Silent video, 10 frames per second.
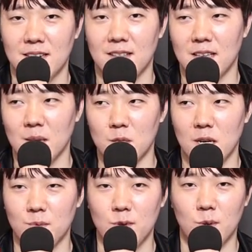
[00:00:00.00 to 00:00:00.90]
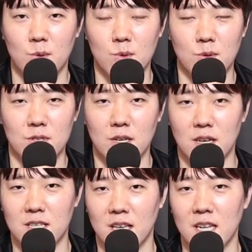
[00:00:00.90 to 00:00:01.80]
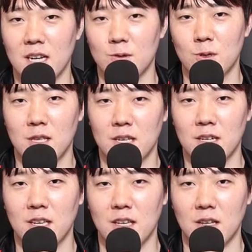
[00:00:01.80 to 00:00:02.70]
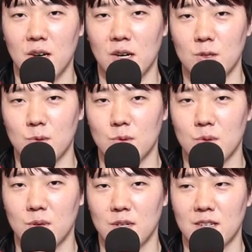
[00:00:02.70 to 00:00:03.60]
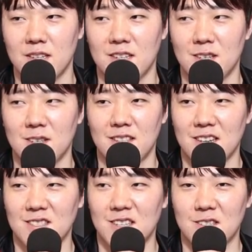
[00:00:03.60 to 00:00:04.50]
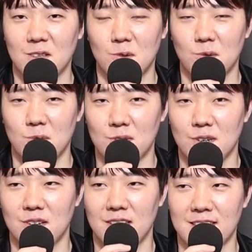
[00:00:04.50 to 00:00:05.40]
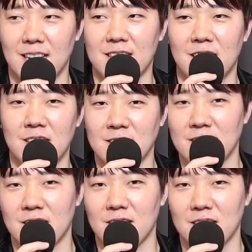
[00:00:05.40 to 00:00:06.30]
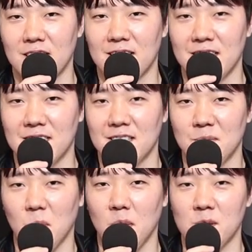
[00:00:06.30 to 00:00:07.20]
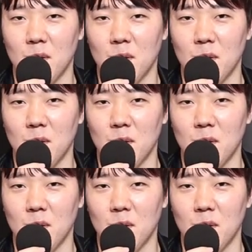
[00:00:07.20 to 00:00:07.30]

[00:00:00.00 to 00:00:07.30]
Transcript: 근데 게임이 잘 풀렸고 저희가 이제 캐리할 수 있다 이렇게 얘기가 나와가지고 딱 끝났을 때도 잘했다는 생각에 고가